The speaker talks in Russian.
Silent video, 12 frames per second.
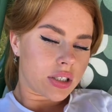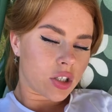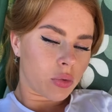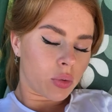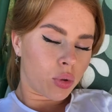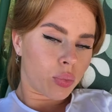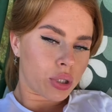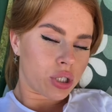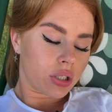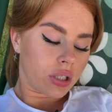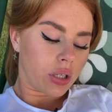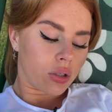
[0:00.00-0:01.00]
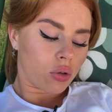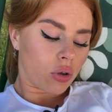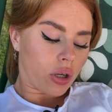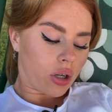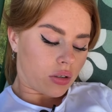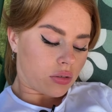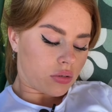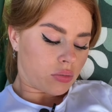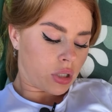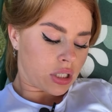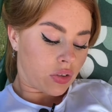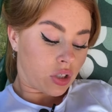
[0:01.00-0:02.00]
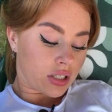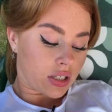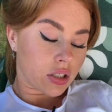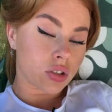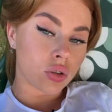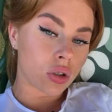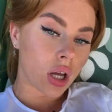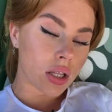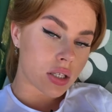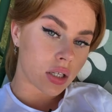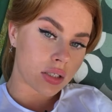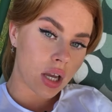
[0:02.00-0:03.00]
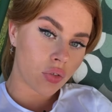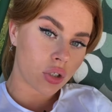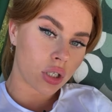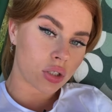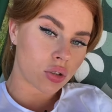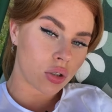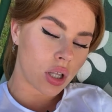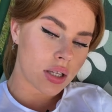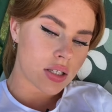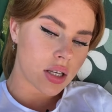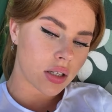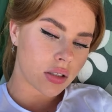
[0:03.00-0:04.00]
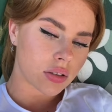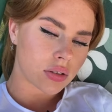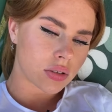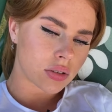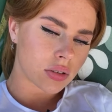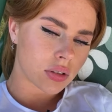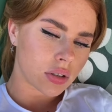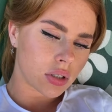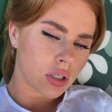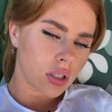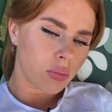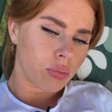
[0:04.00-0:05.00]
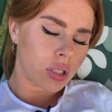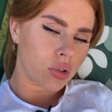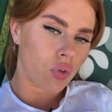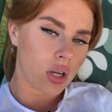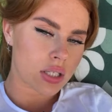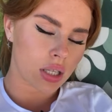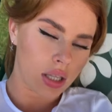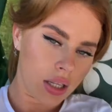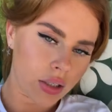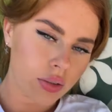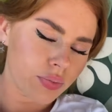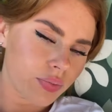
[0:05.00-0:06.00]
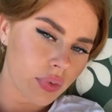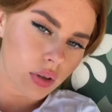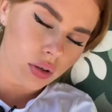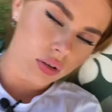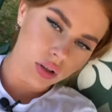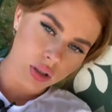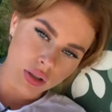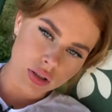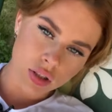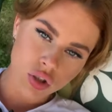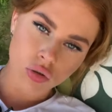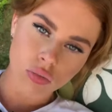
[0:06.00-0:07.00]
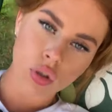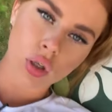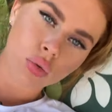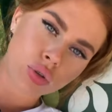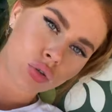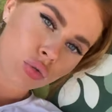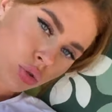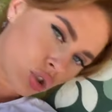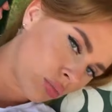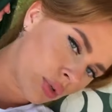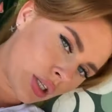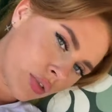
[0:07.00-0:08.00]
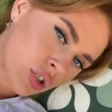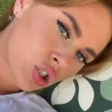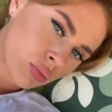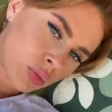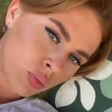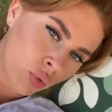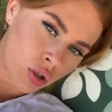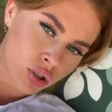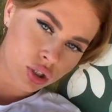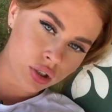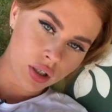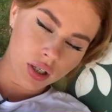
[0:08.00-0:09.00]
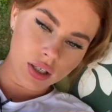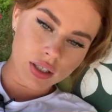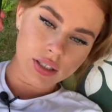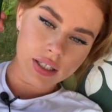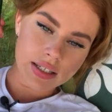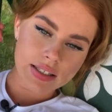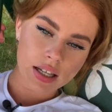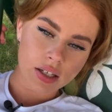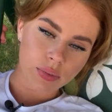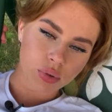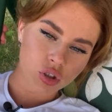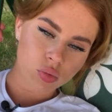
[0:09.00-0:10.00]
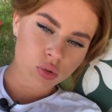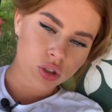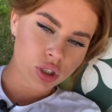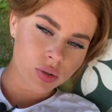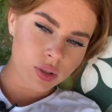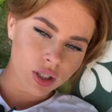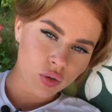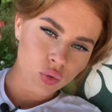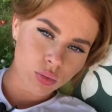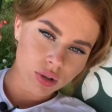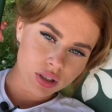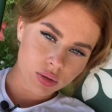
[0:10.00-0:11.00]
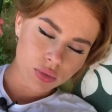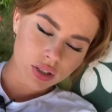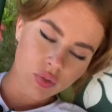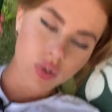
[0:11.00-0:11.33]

Сиськи у меня будет почти три, тройка. У меня завтра, кстати, консультация. Завтра консультация. Мне 20 лет. И я знаю, что многие люди думают, что мне не 20, что мне больше. Я не знаю, почему, зачем вы так думаете.